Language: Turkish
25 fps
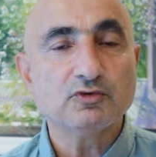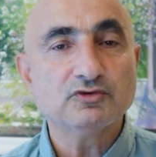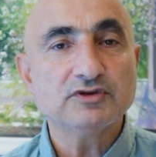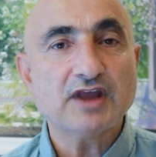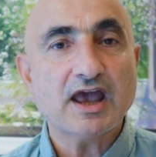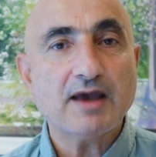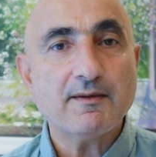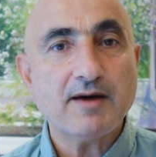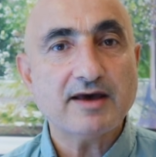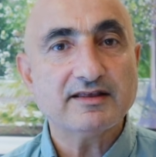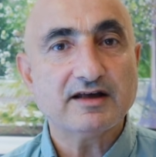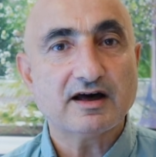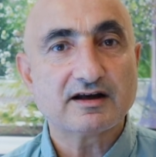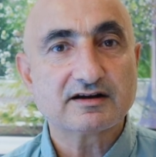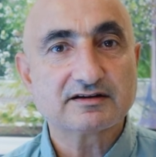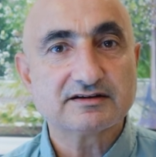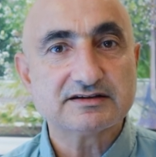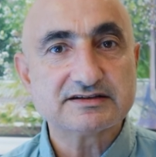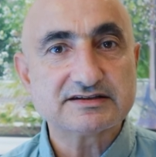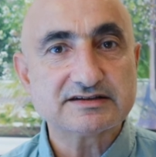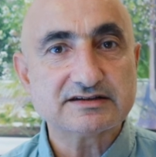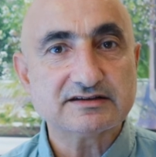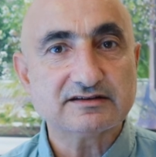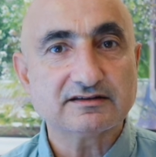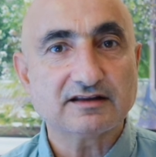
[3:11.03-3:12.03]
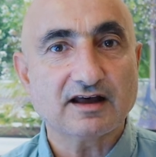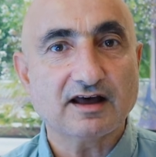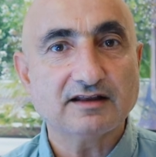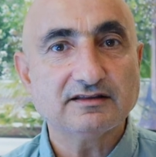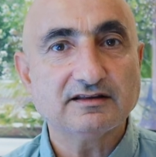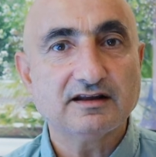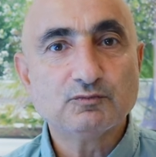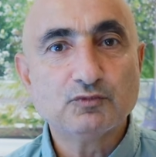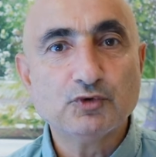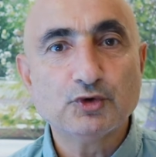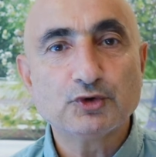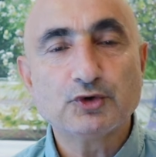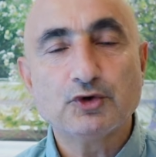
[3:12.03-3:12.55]
Bunun hemen arkasından
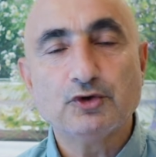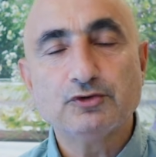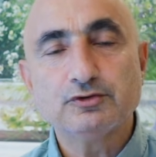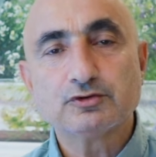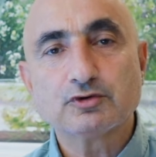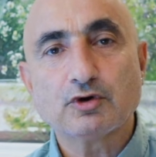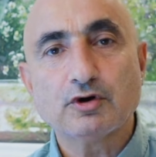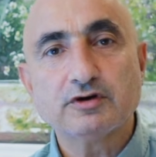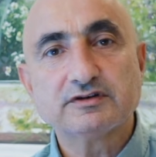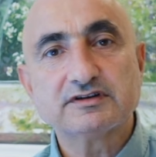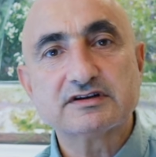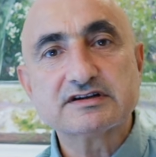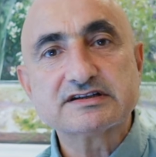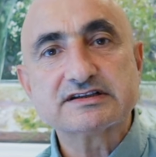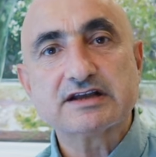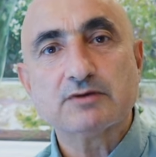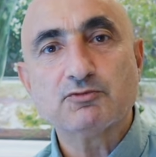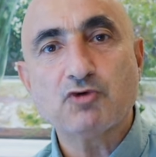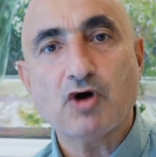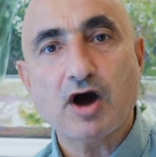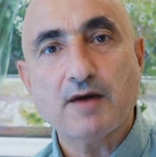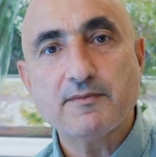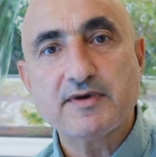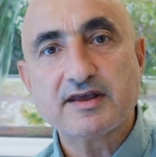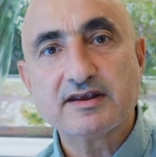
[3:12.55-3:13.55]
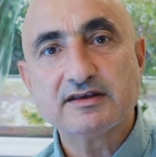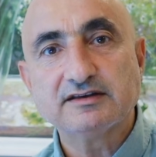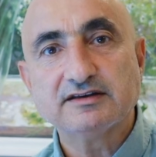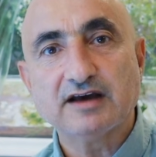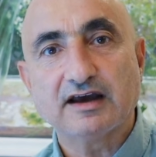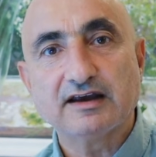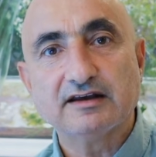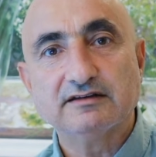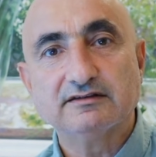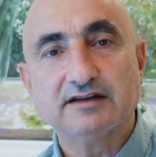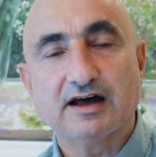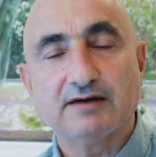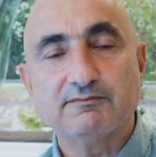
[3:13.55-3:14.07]
bugün Reuters'ta bu haberin
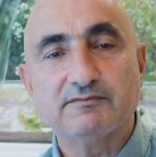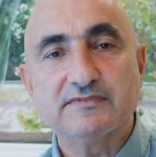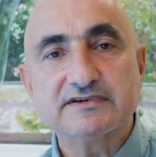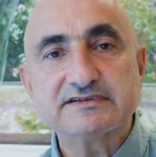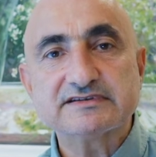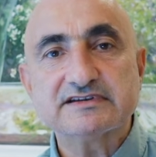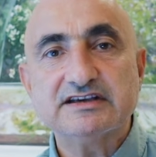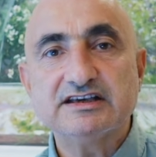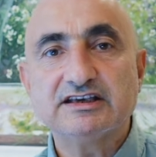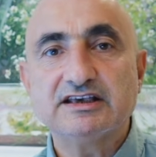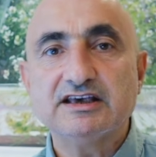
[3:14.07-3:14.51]
yayınlanması,